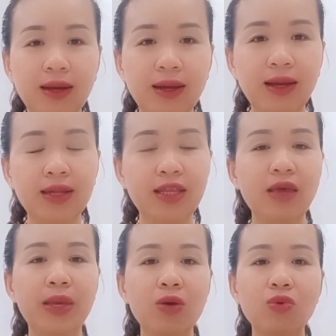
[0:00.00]
à
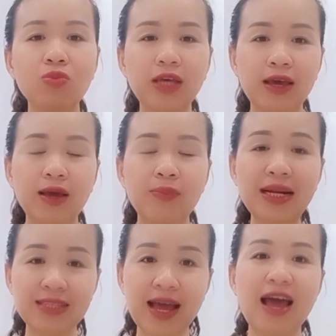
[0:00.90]
thì mình cũng thể
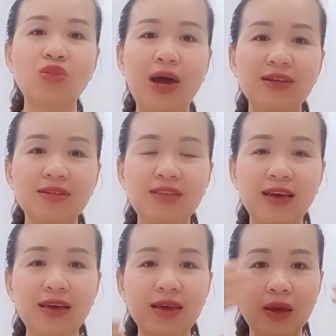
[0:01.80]
massage toàn cơ
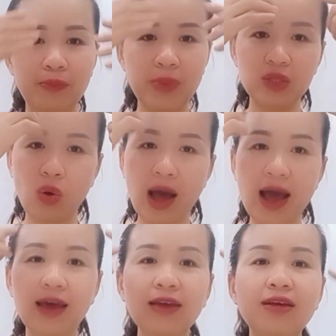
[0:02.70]
thể mình
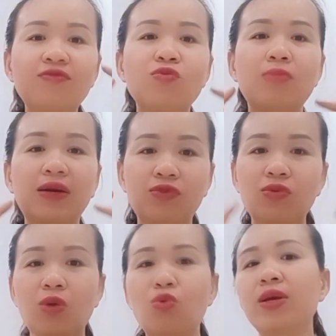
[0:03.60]
thoa hết cái vùng mặt
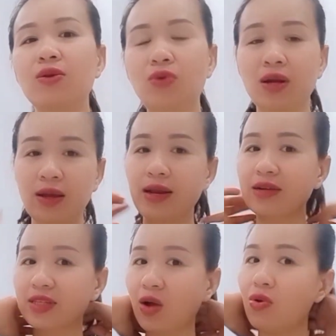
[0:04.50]
vùng đầu của mình luôn
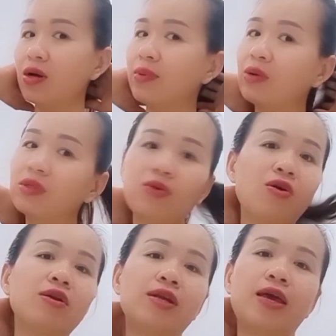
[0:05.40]
đằng sau lơ, đằng sau
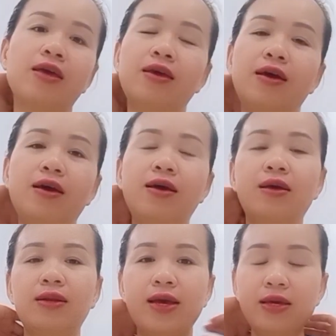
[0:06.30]
gót này ha
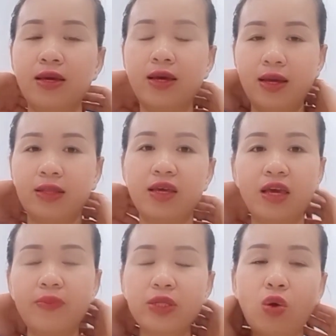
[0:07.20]
đấy thì
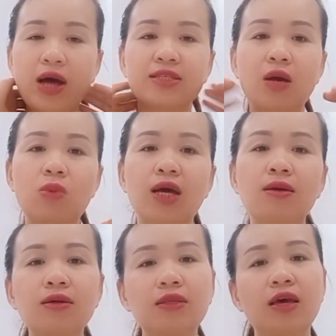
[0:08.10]
khi mình thoa xong là
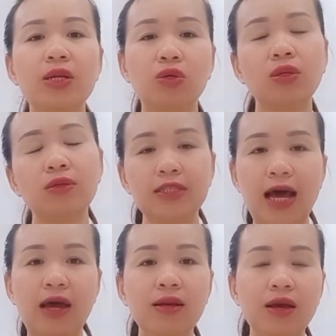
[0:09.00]
cái cơ thể mình nó thư
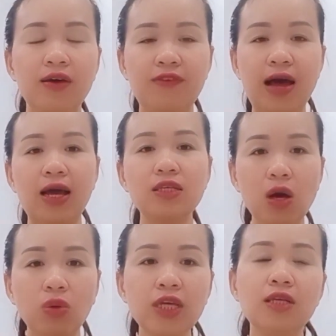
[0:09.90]
giãn và cái
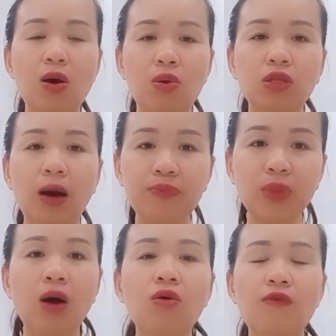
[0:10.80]
dầu tinh dầu nó thẩm
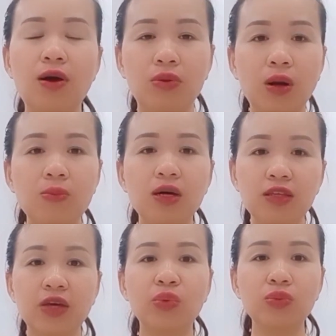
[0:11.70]
thấu vào trong cơ
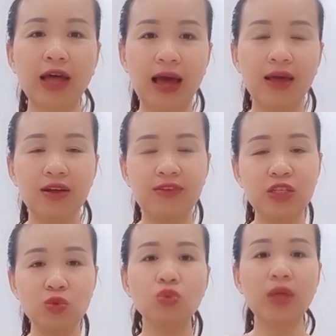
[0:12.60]
thể của chúng ta
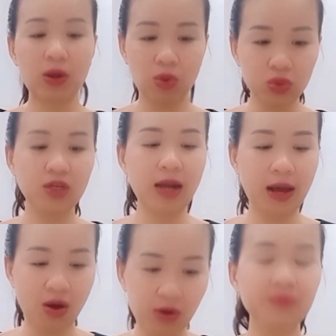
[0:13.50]
và giúp chúng ta ngủ rất
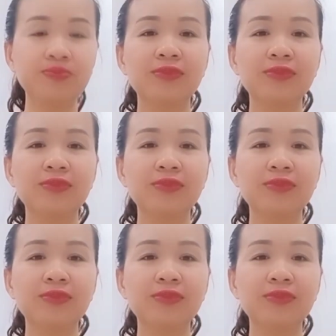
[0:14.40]
là ngon